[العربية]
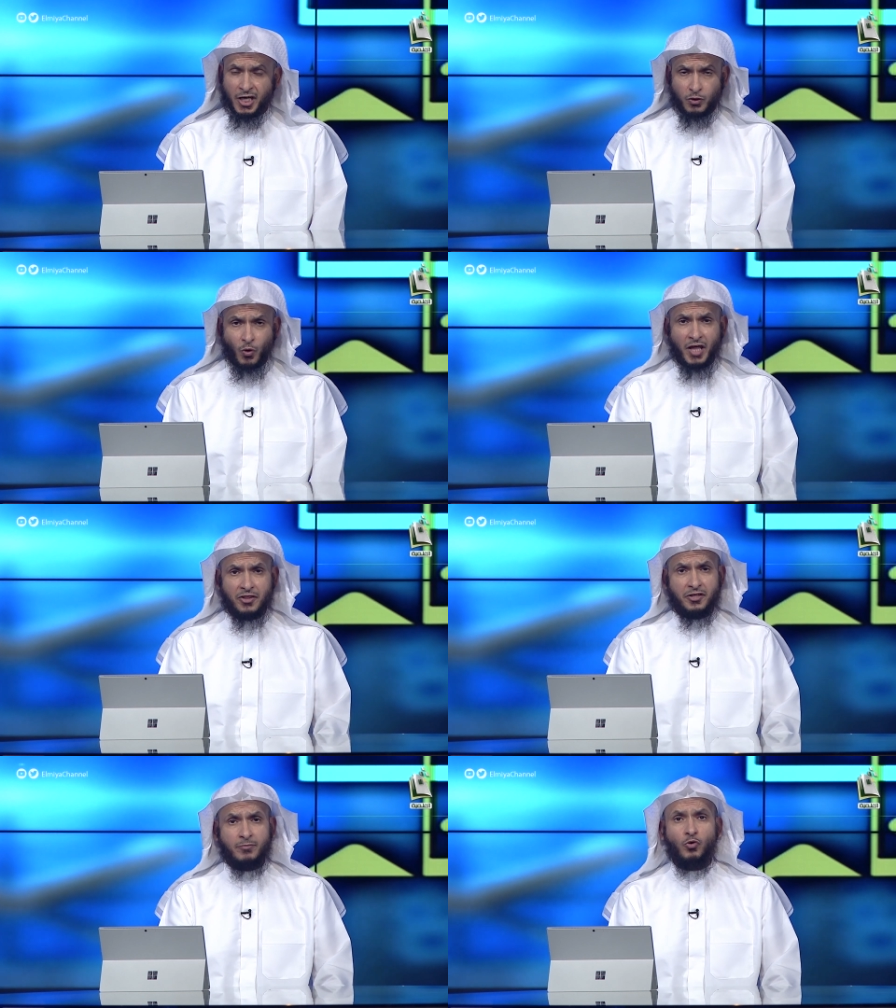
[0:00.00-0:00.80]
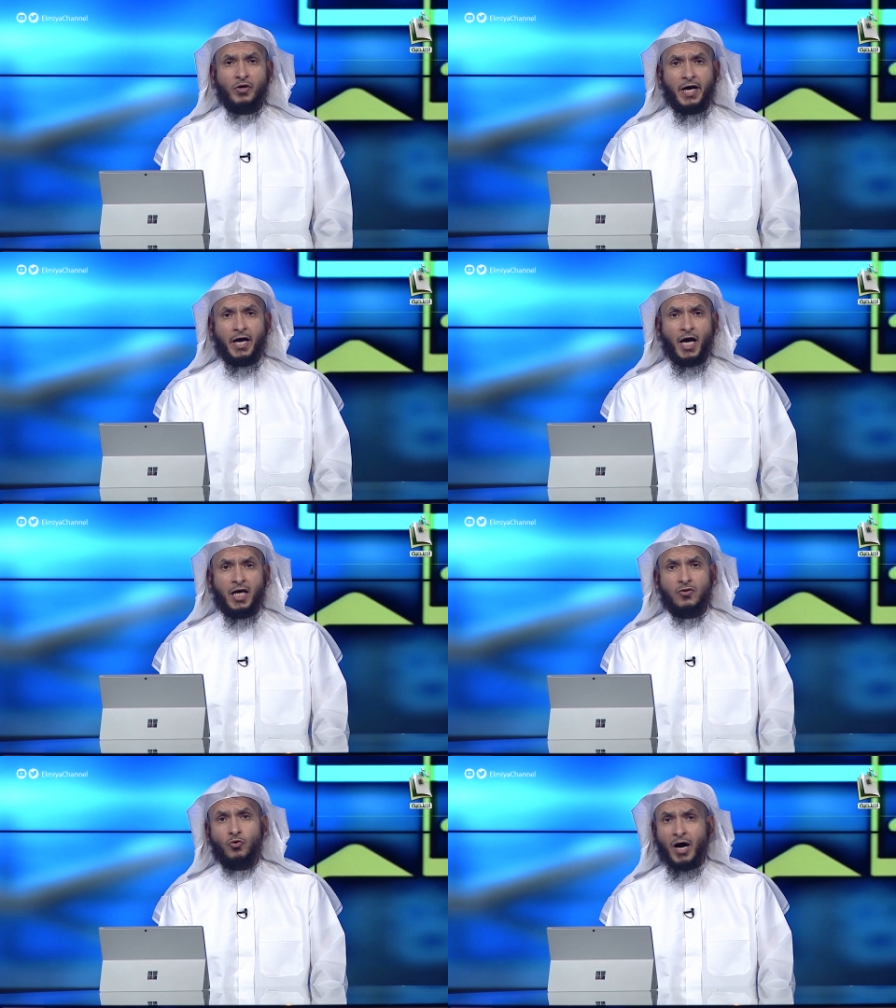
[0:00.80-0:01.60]
يعظمونها
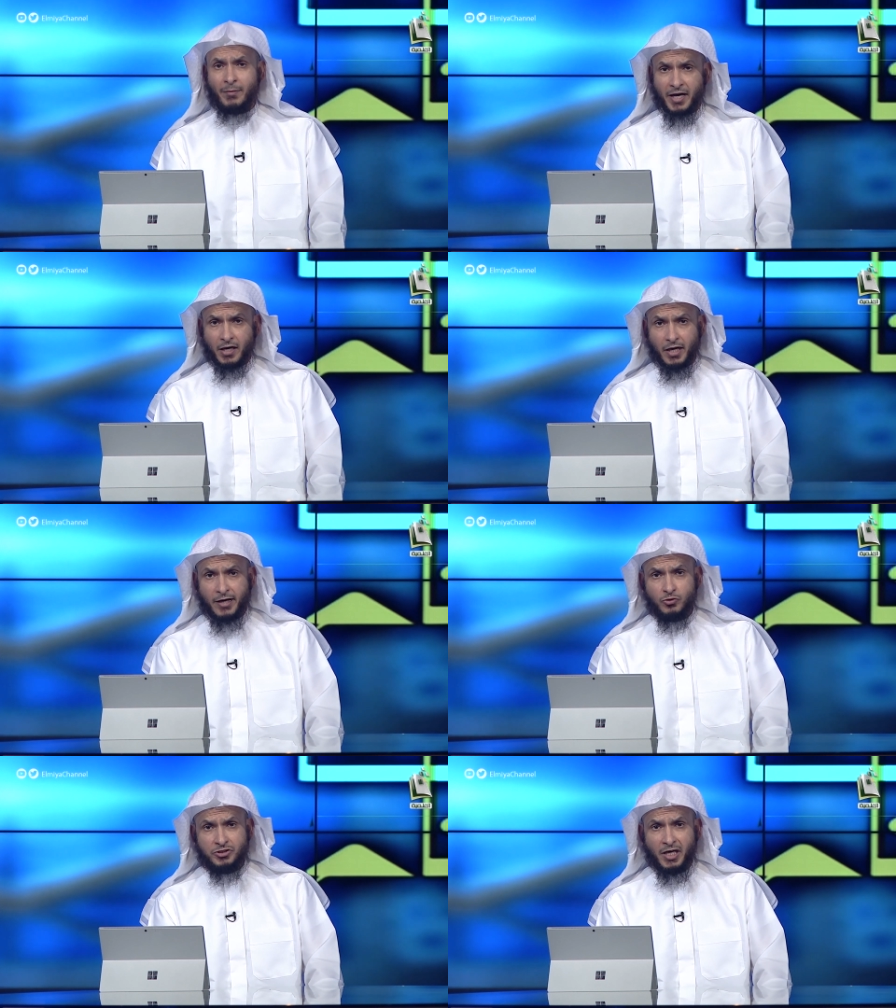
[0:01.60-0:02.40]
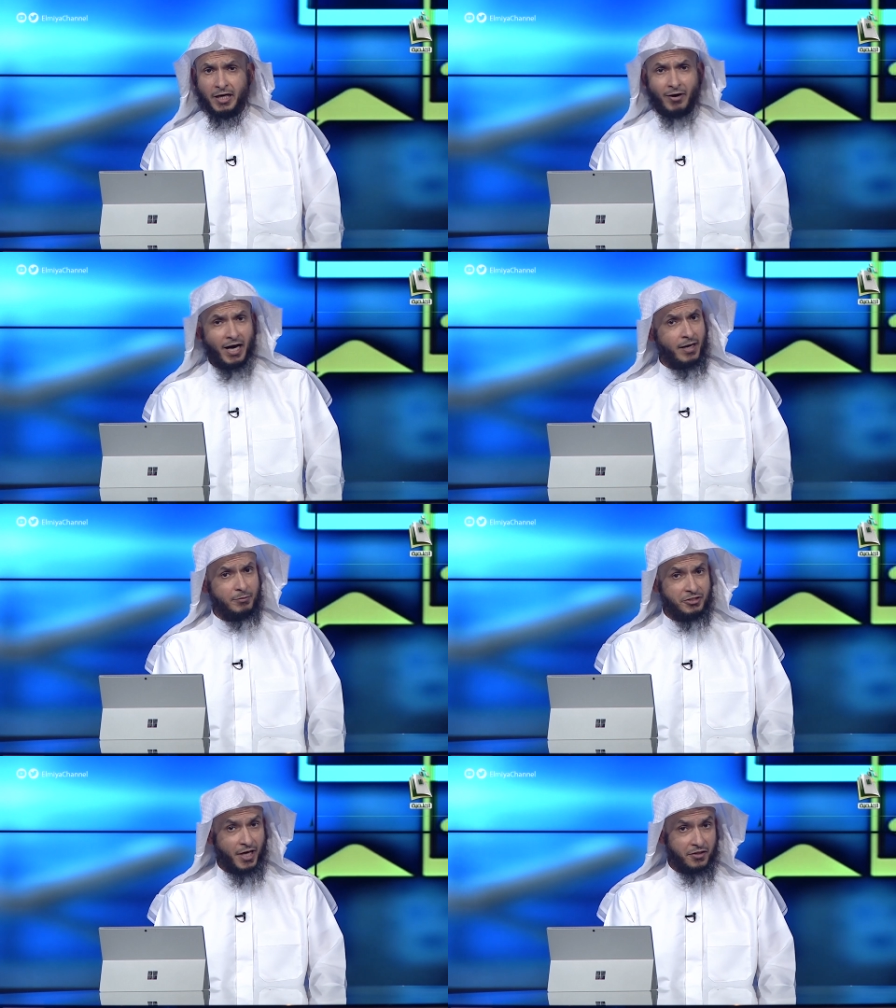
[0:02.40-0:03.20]
حيث أمر الله جل وعلا
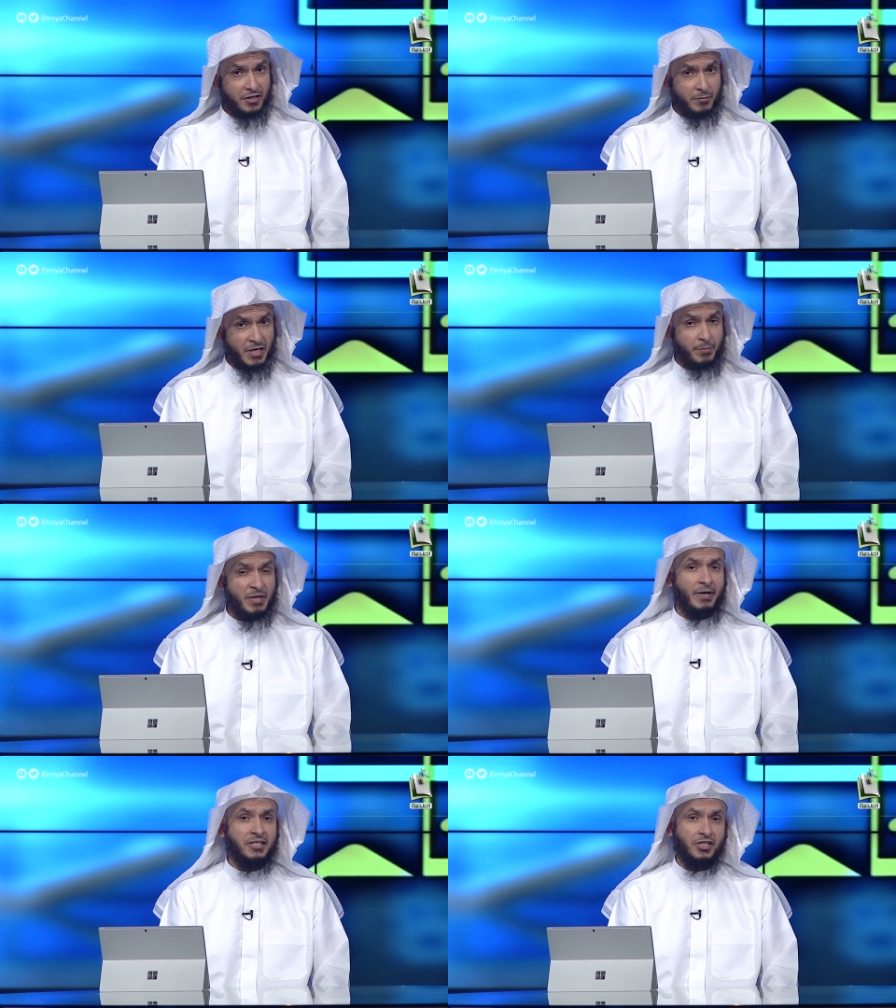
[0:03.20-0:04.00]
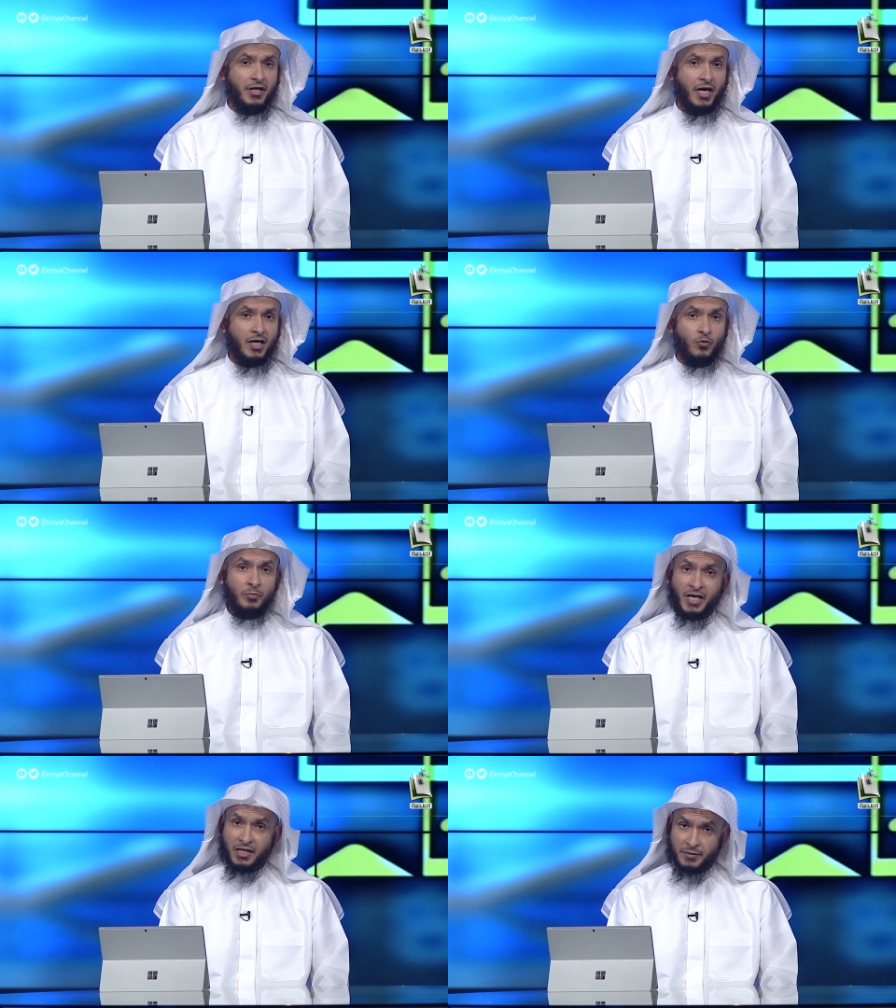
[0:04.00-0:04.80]
بتعظيمها بما شرعه
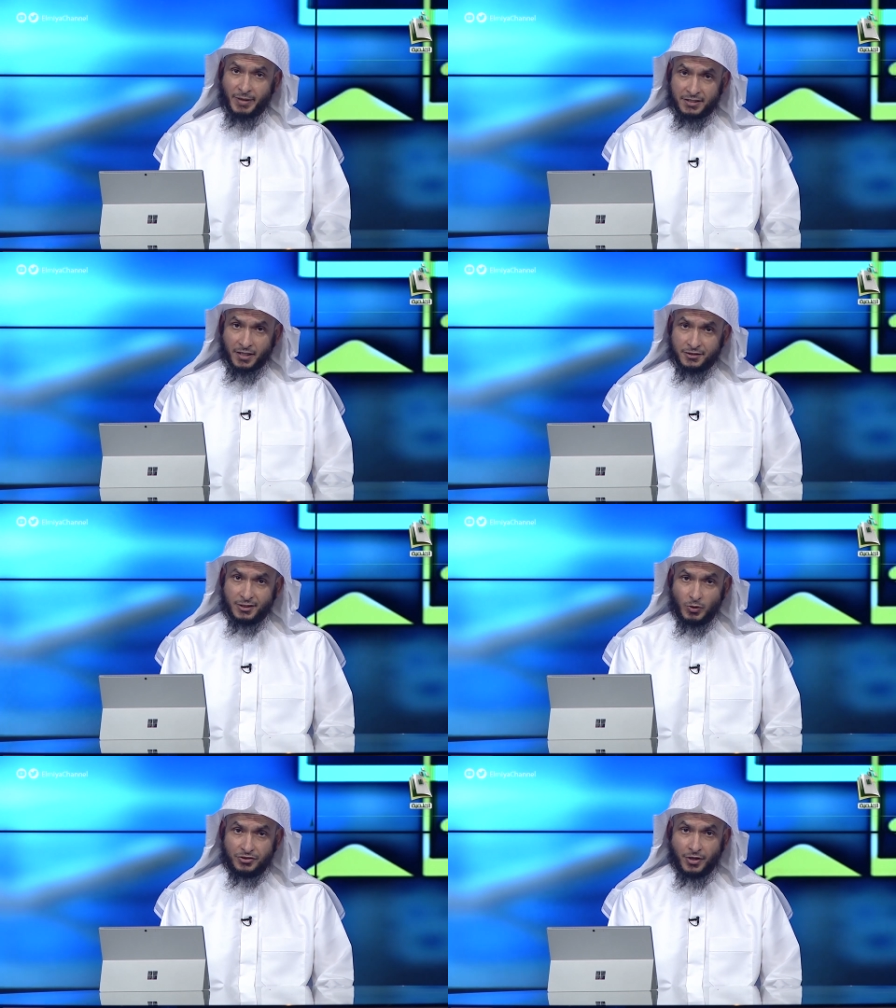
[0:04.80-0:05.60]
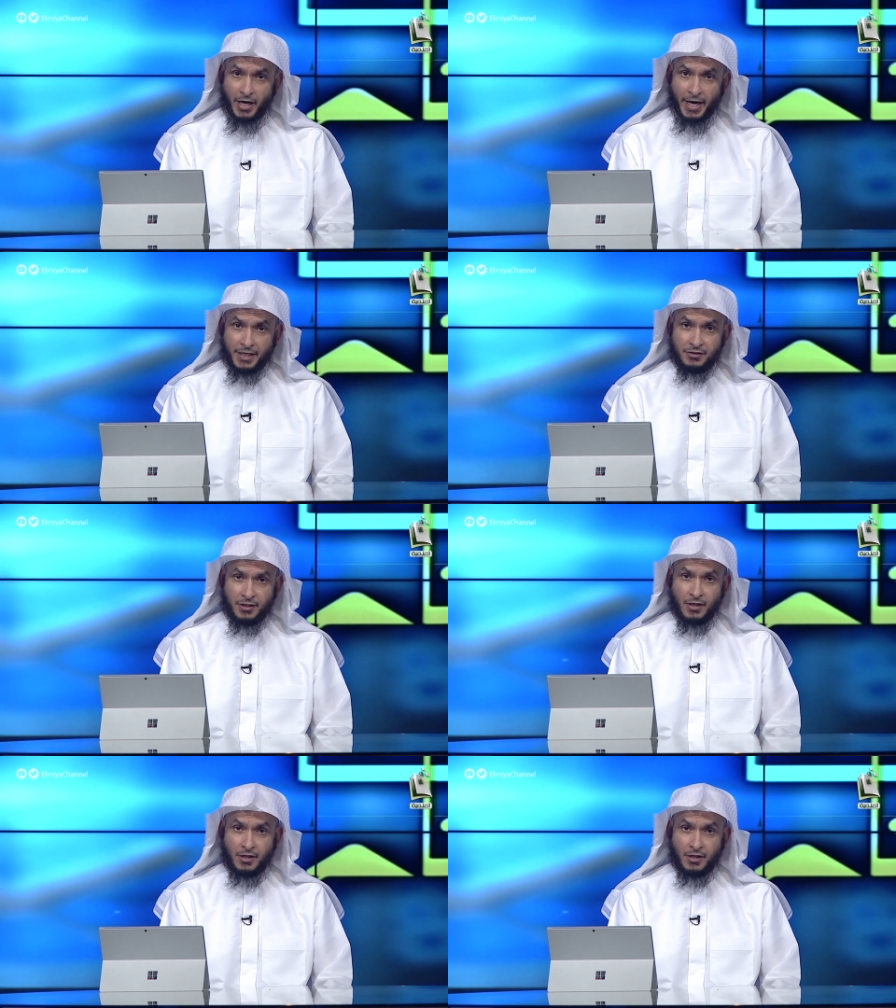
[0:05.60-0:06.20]
من العبادات والطاعات